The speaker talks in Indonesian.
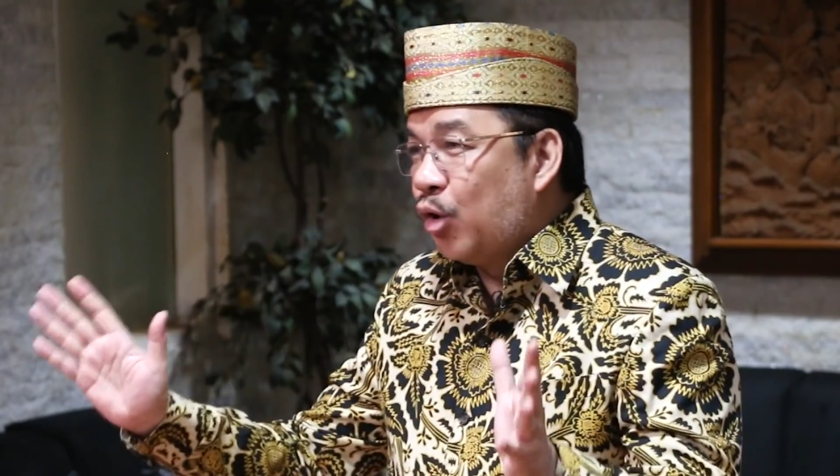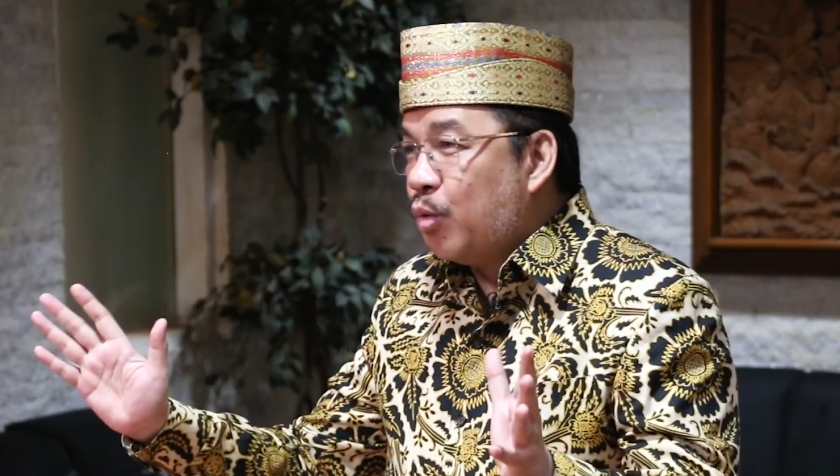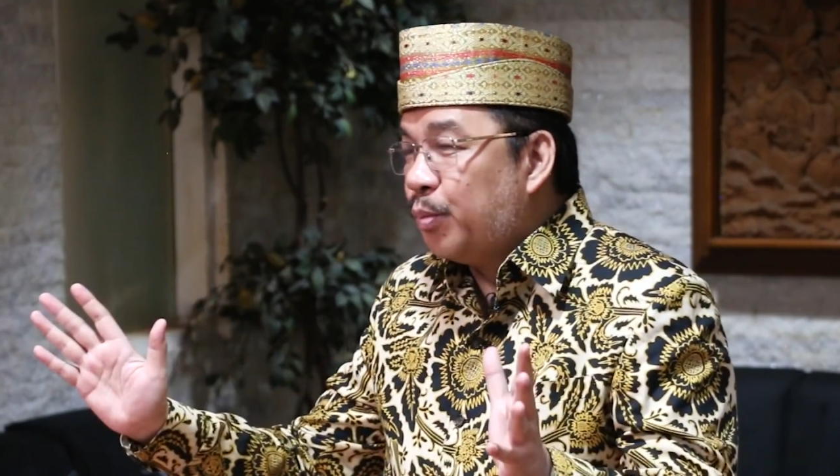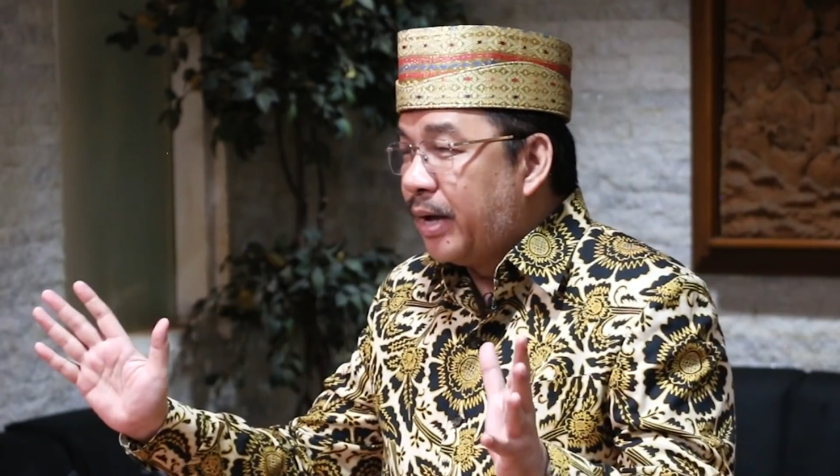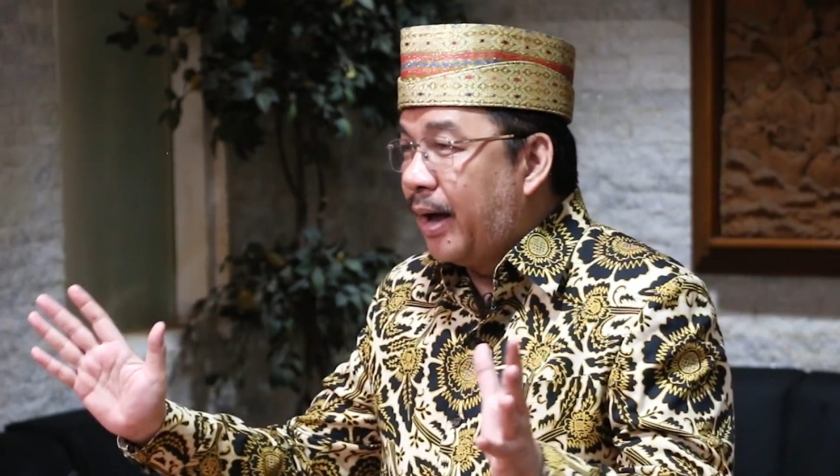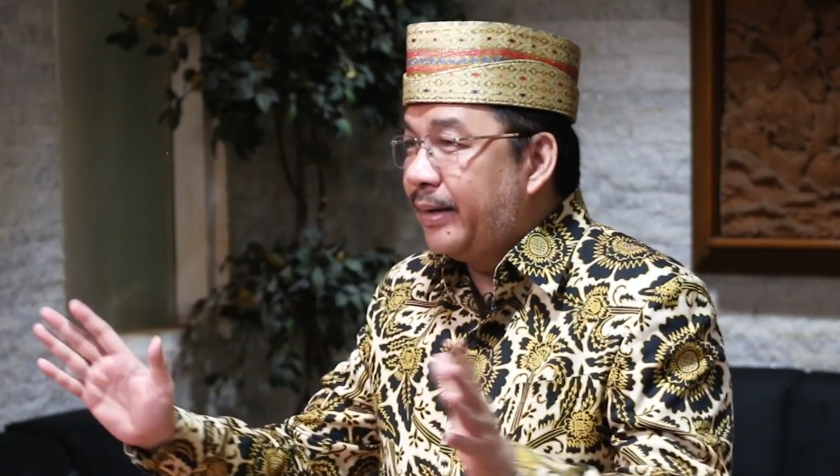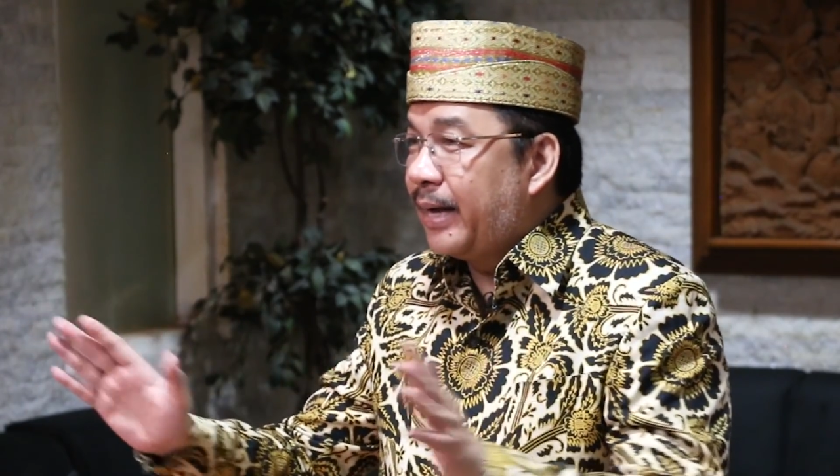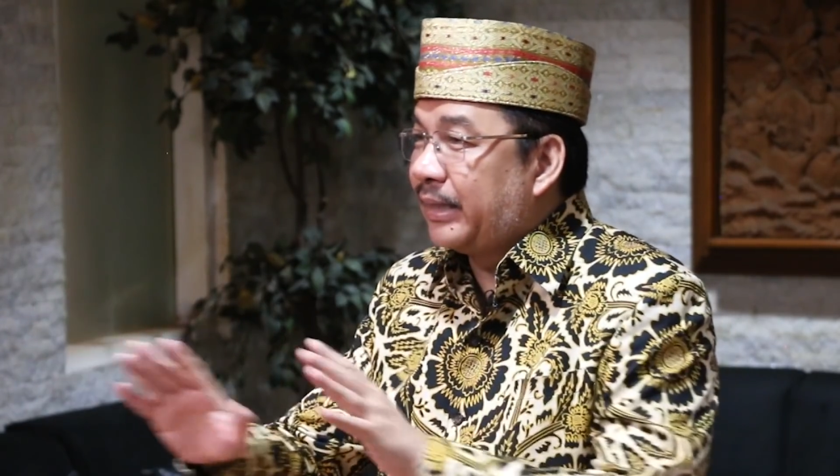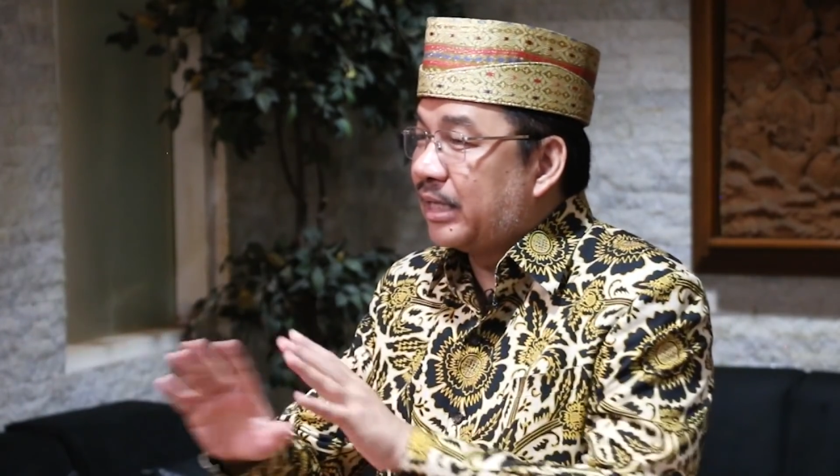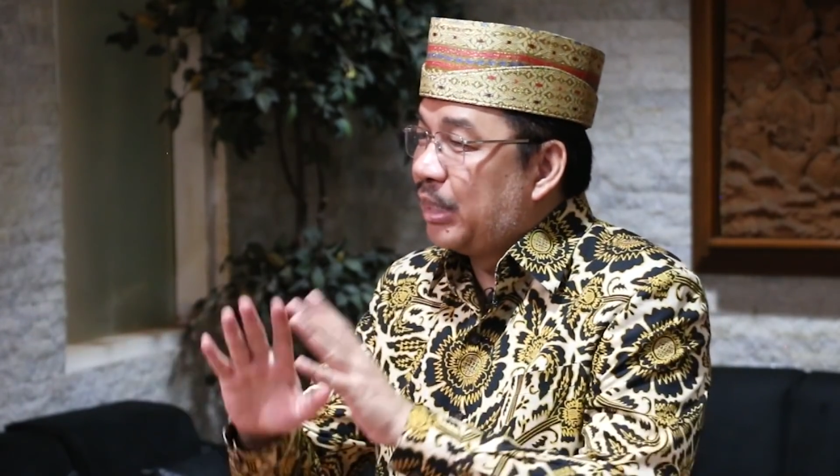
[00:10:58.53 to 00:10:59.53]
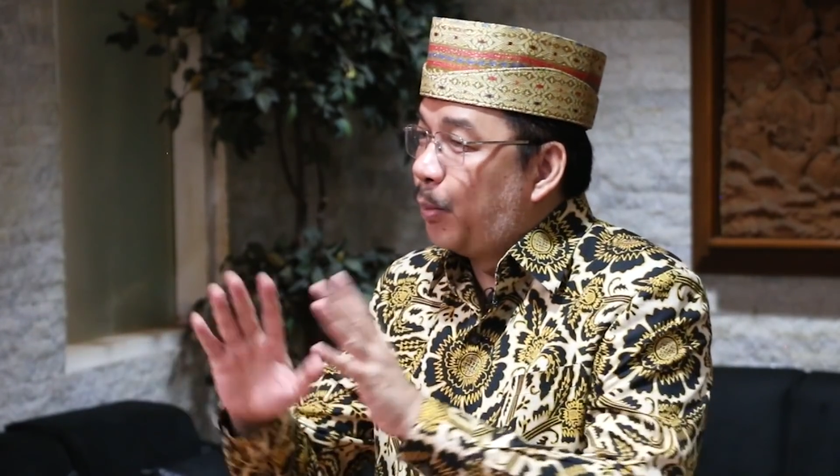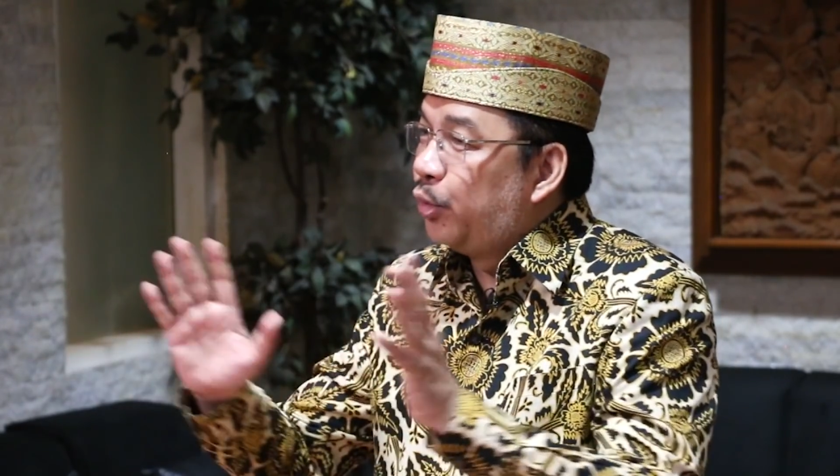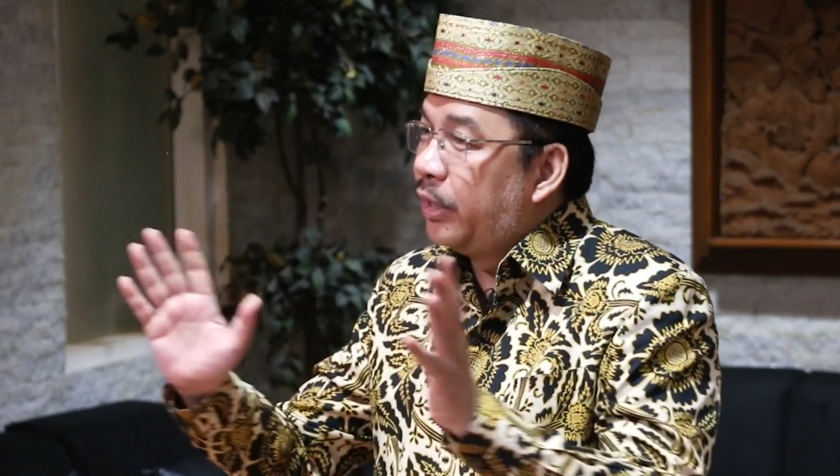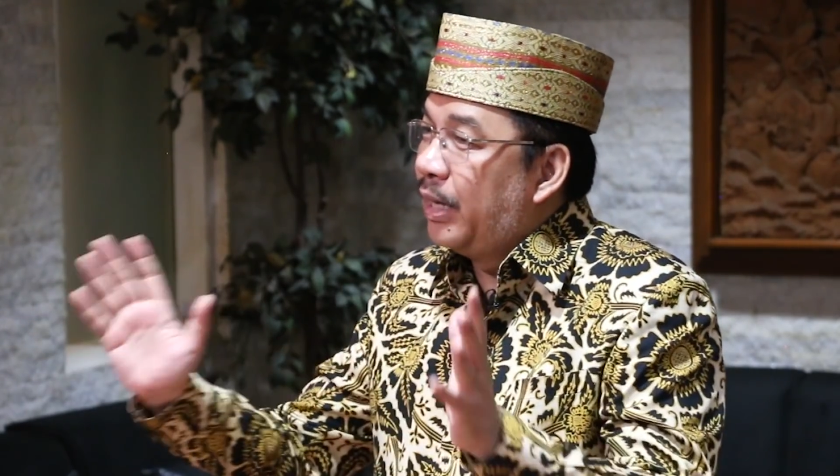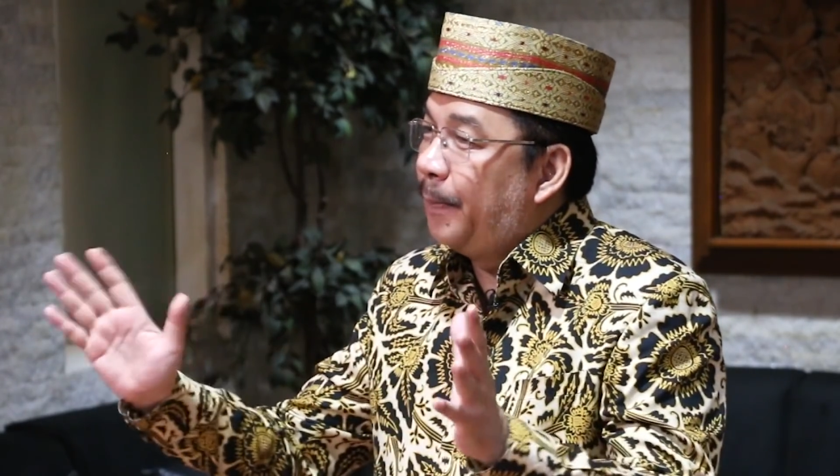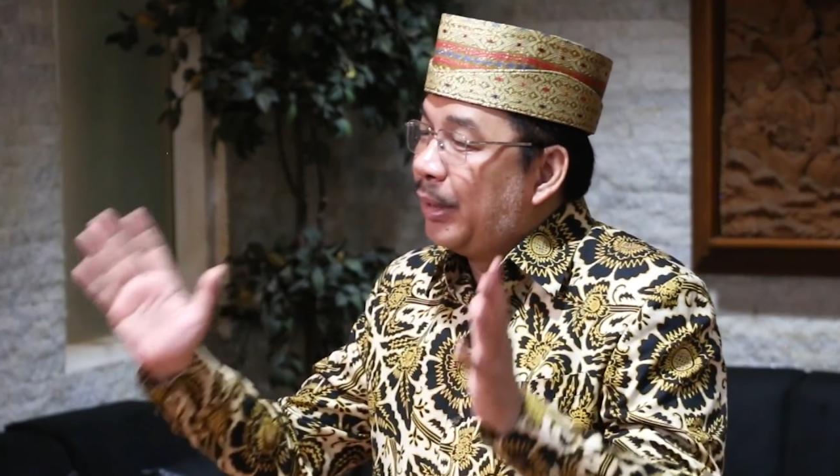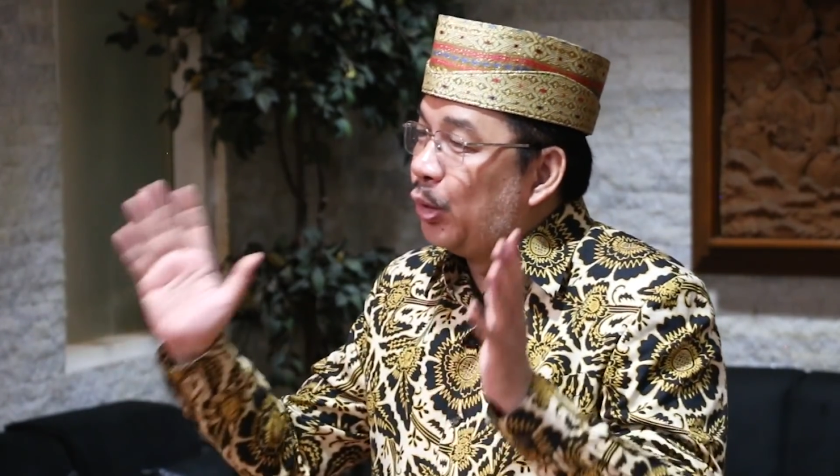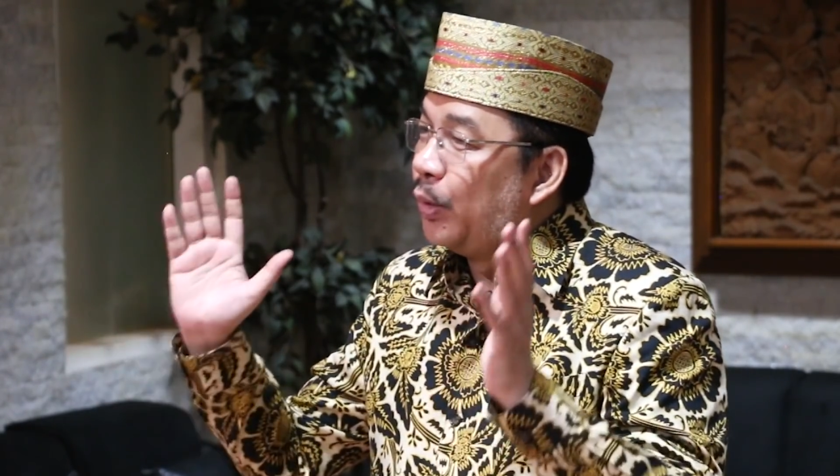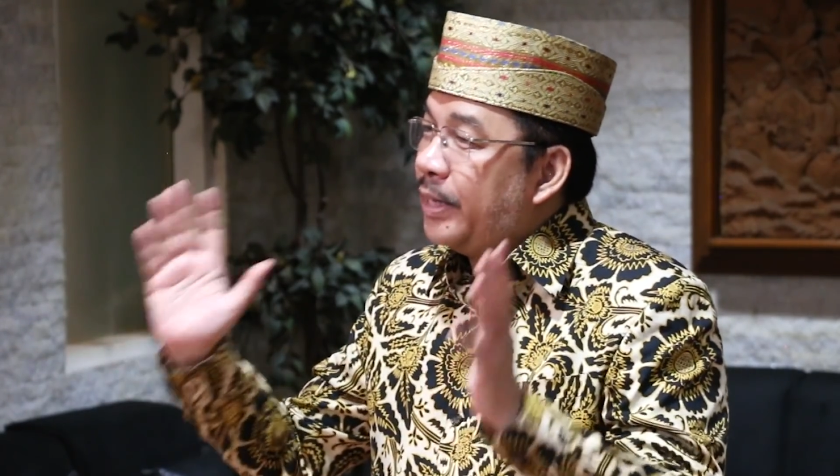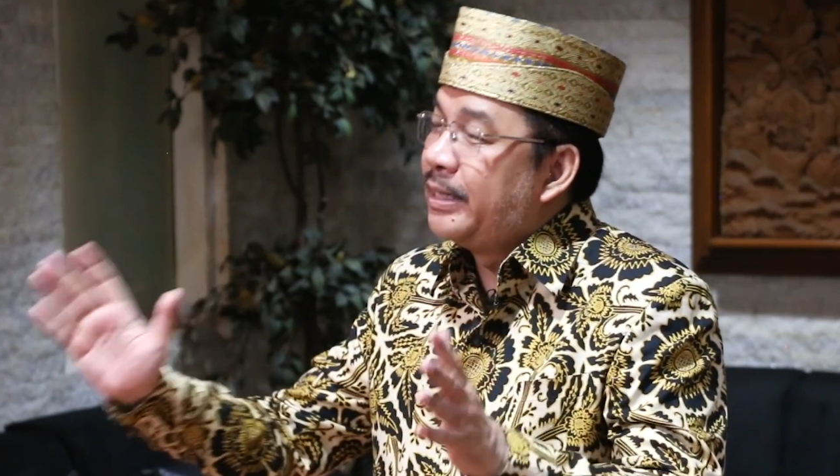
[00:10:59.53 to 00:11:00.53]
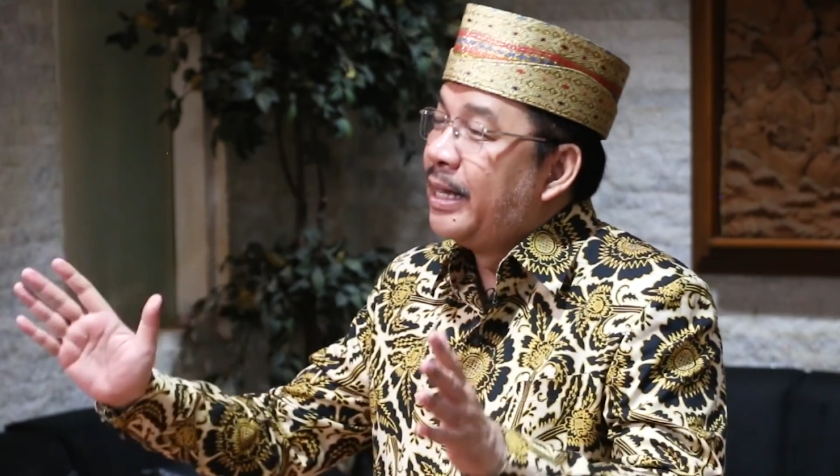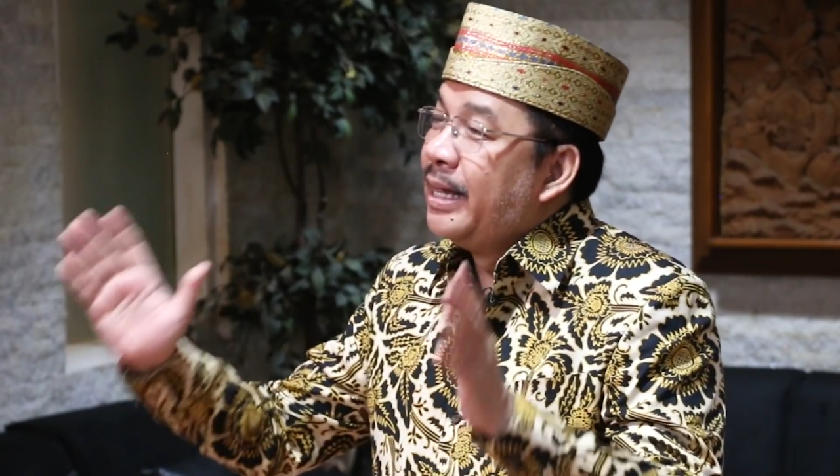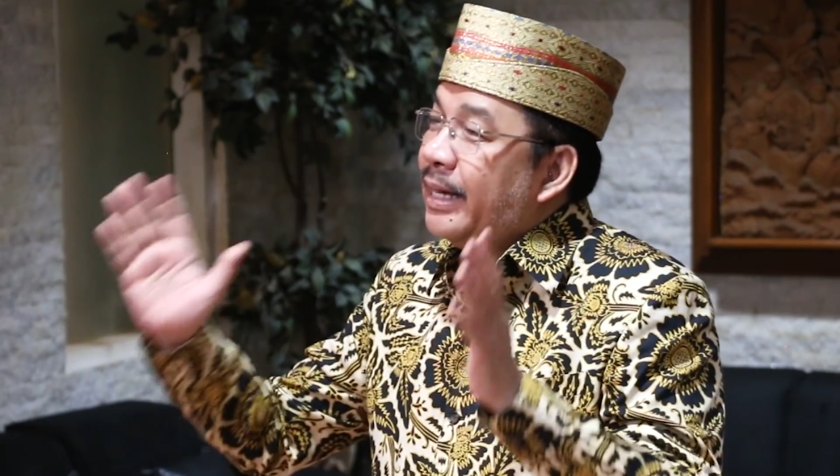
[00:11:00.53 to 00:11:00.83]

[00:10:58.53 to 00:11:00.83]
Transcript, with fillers: umumnya yang kita sebut ini penulis